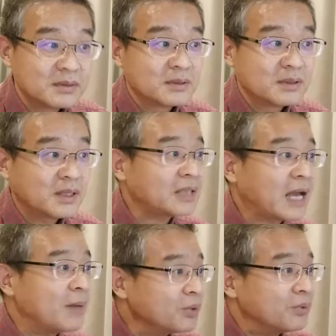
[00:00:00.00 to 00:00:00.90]
和他谈
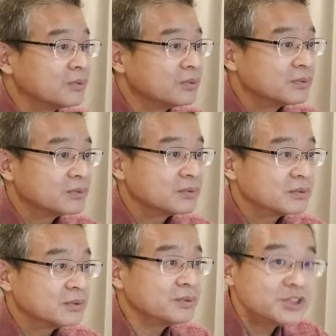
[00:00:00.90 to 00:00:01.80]
不拢，
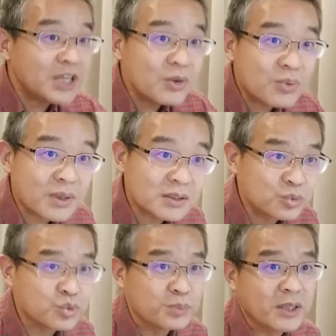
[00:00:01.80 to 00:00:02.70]
因为江湖上这种
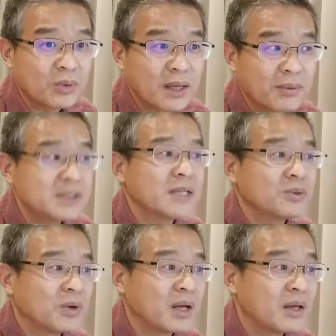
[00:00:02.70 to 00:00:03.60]
土鳖多了，我见
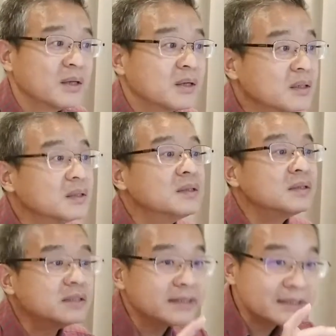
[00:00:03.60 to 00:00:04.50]
多了，
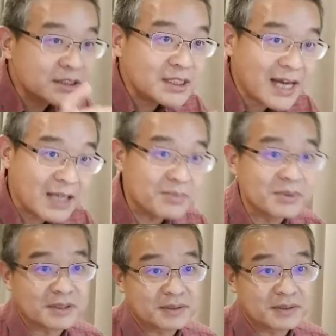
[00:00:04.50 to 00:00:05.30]
那是下一步的事儿。